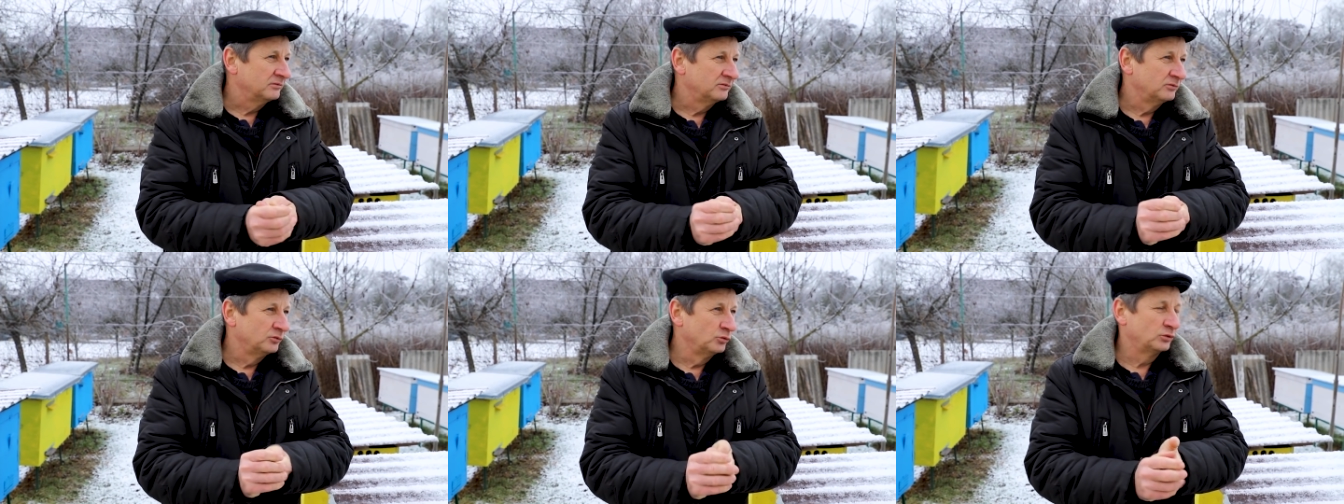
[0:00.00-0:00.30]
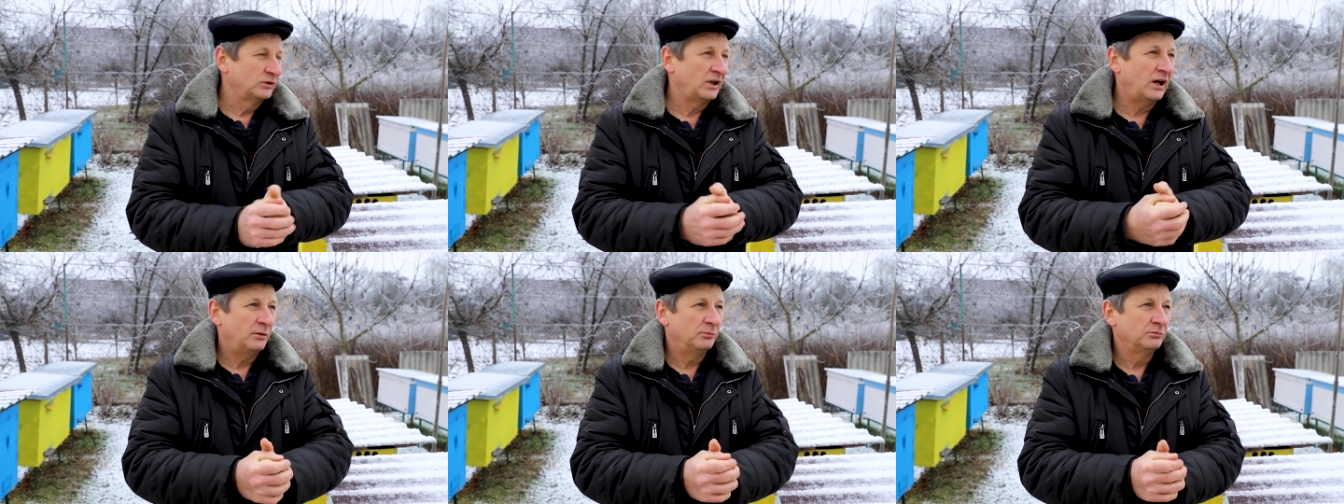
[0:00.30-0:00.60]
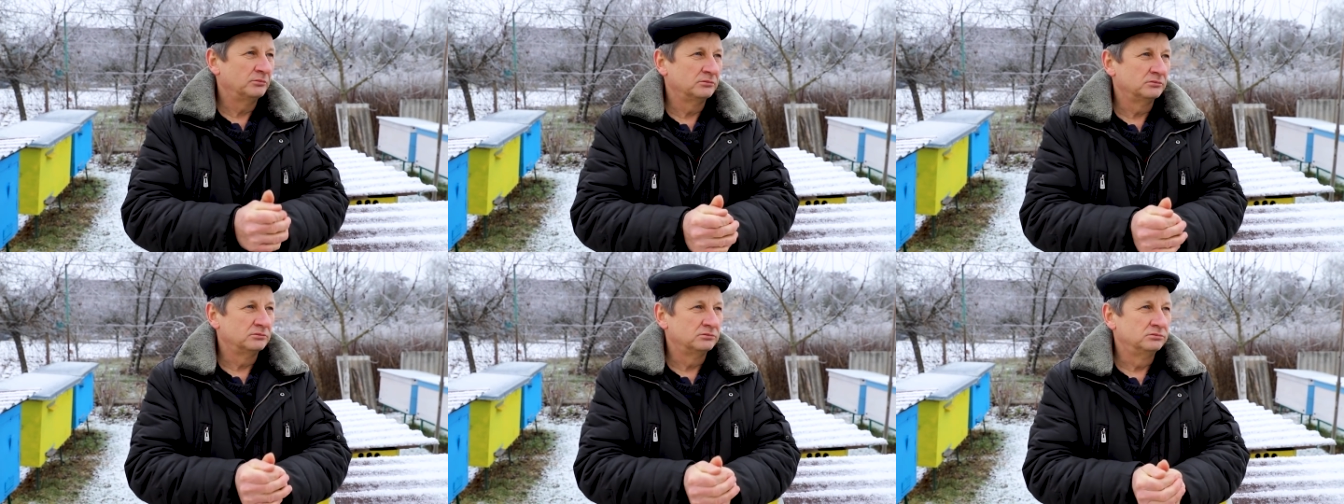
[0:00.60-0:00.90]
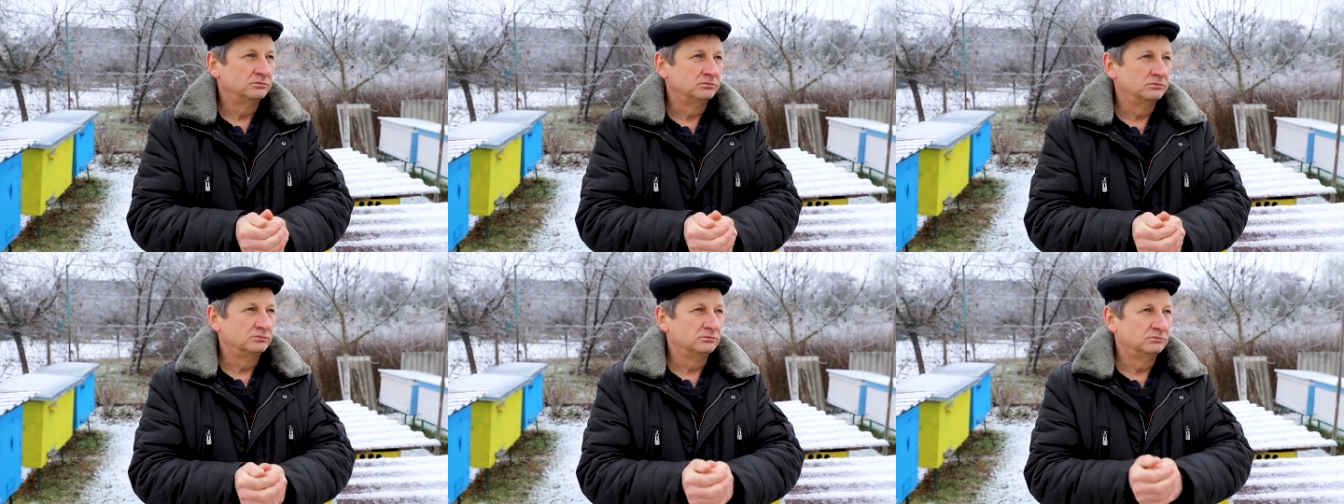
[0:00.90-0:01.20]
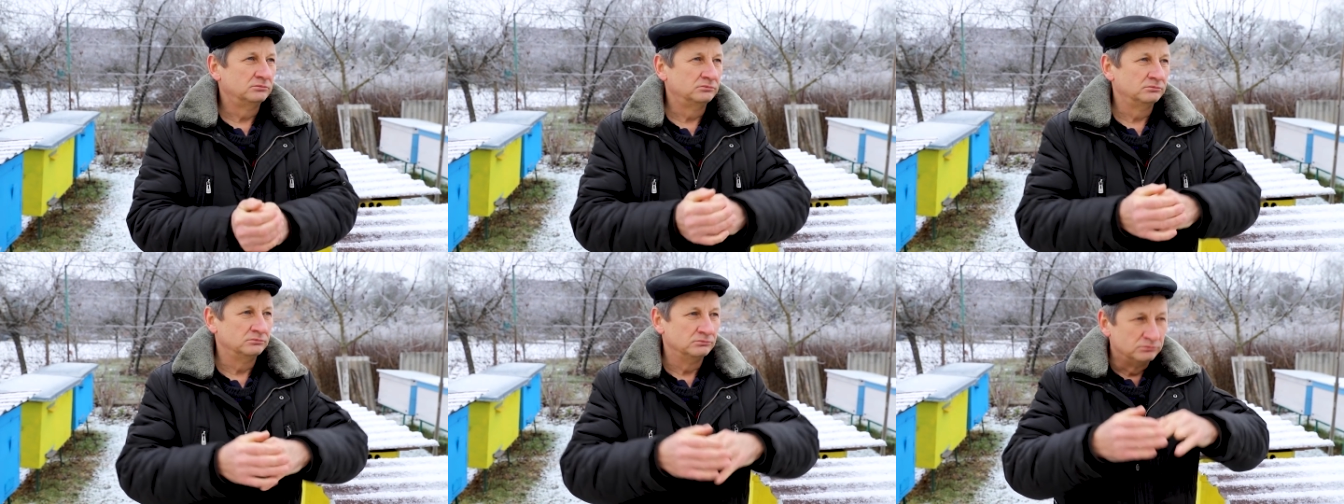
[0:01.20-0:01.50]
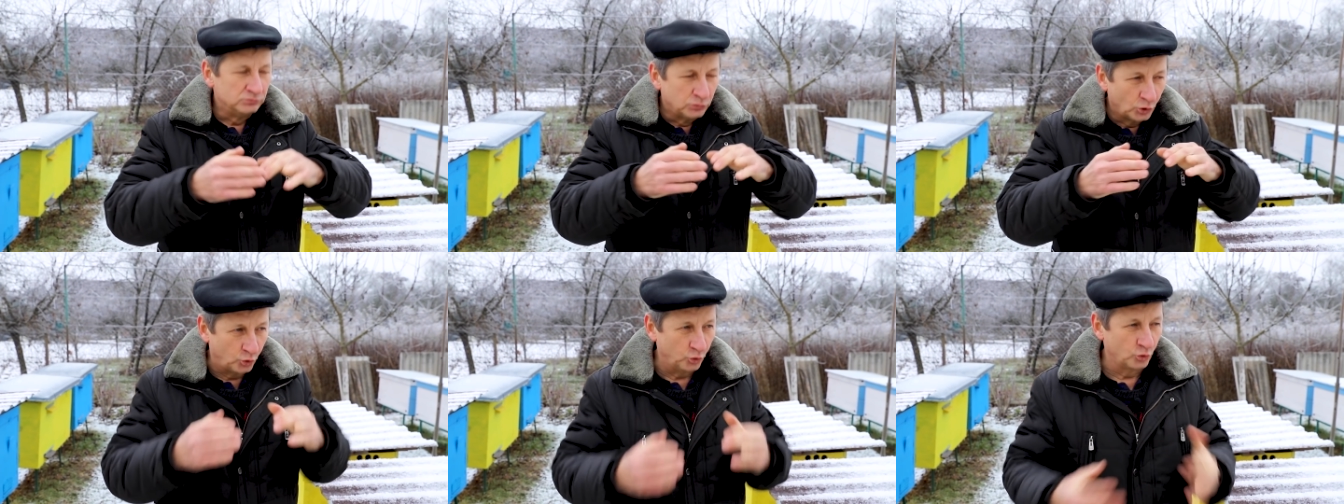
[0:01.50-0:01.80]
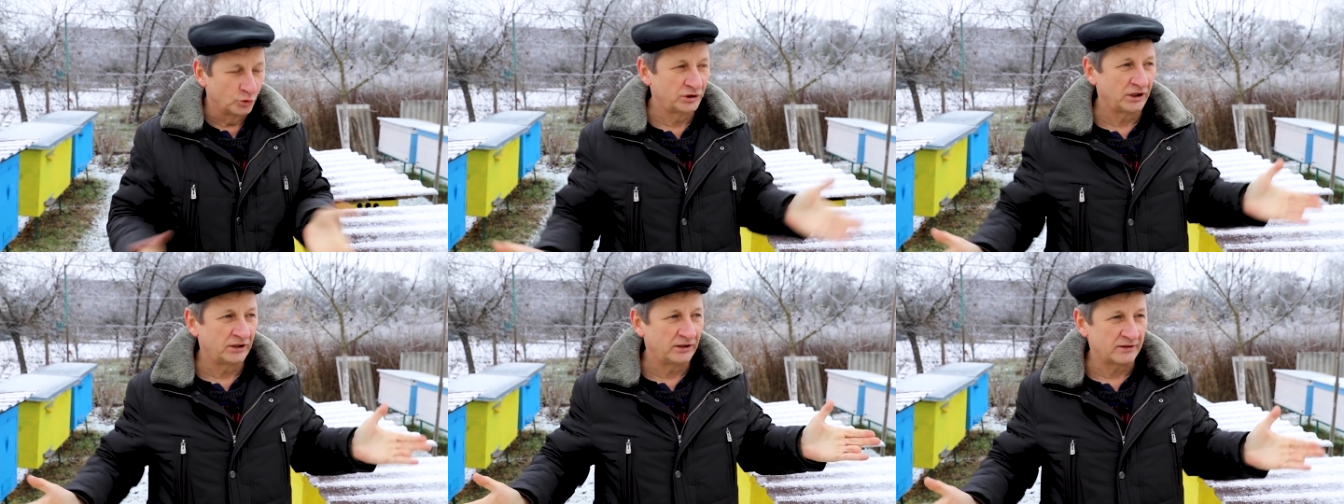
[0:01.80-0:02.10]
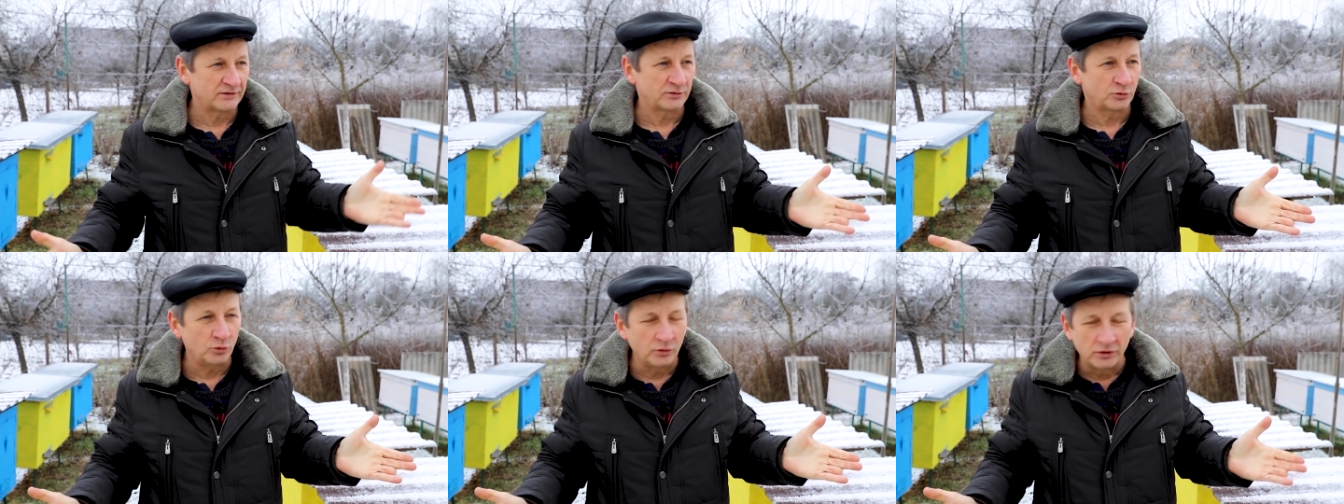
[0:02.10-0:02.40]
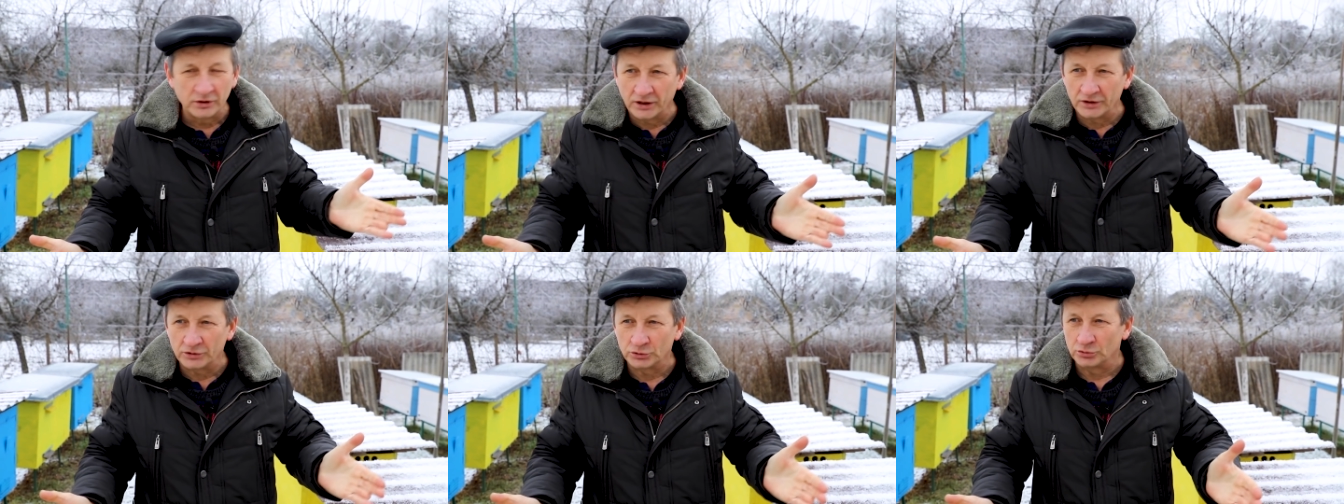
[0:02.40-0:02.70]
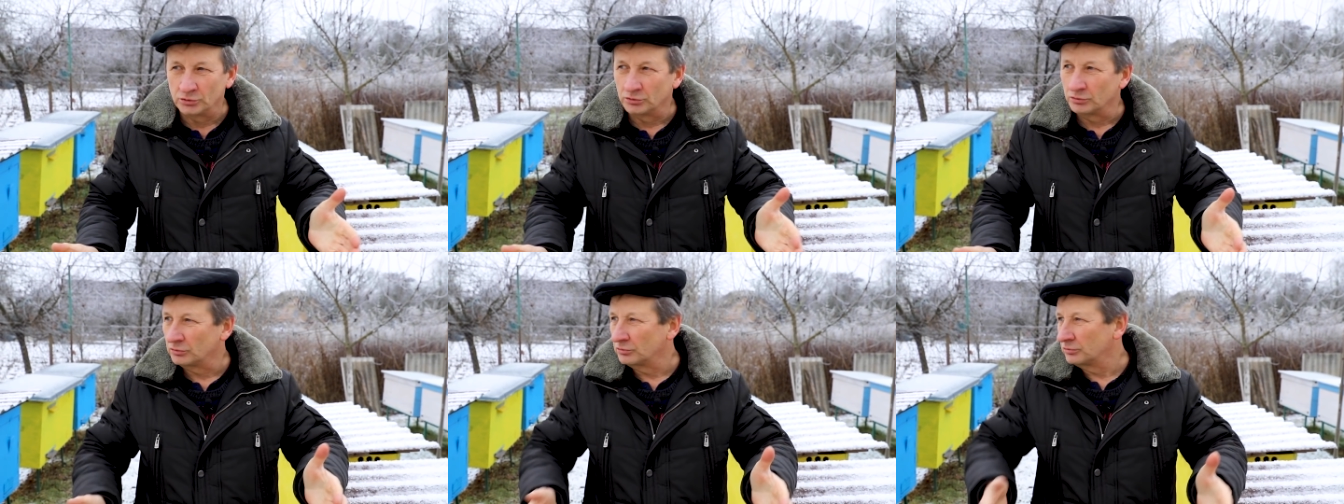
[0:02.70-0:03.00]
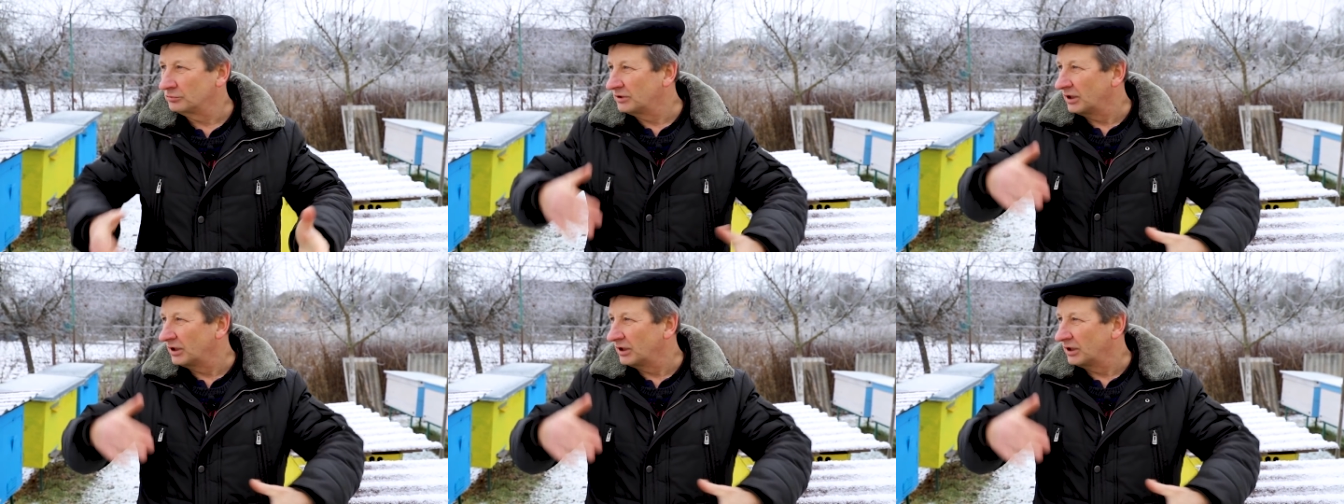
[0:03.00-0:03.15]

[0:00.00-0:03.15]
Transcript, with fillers: ну там хуже насколько, что